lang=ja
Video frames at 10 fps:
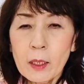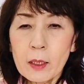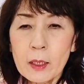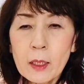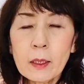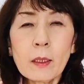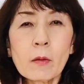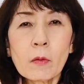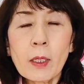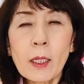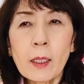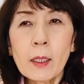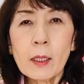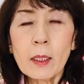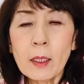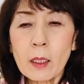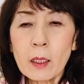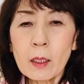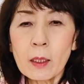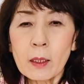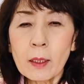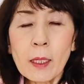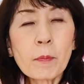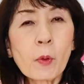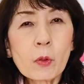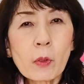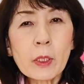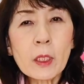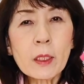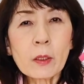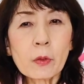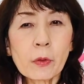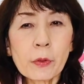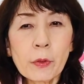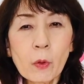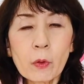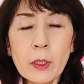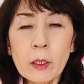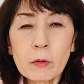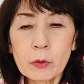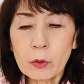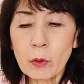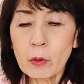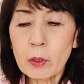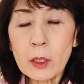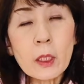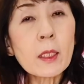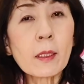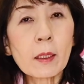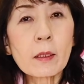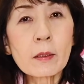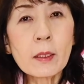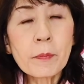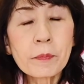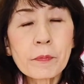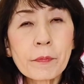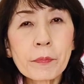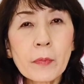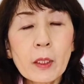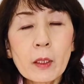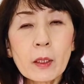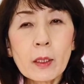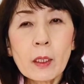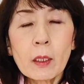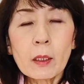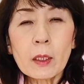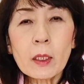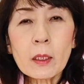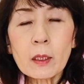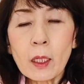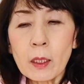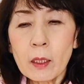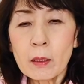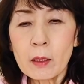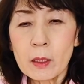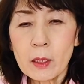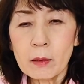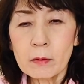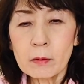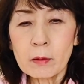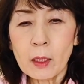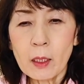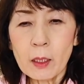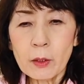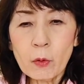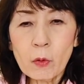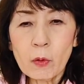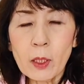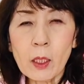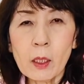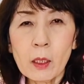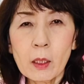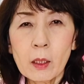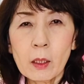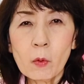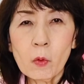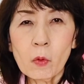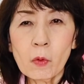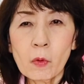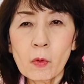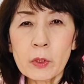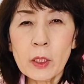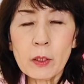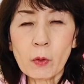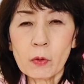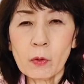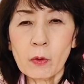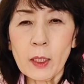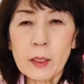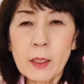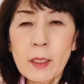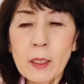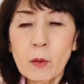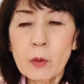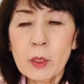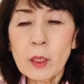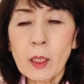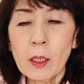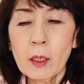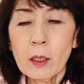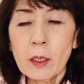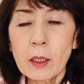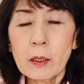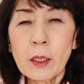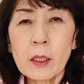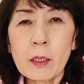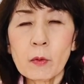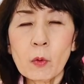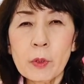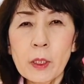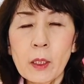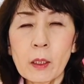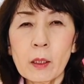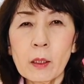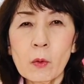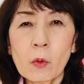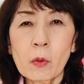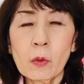血っていうのは、漢方の陰と陽でいくと陰なんですね。陰が減っちゃうから陽がシーソーの感じでね、こっちが減ってきちゃうとこっちが増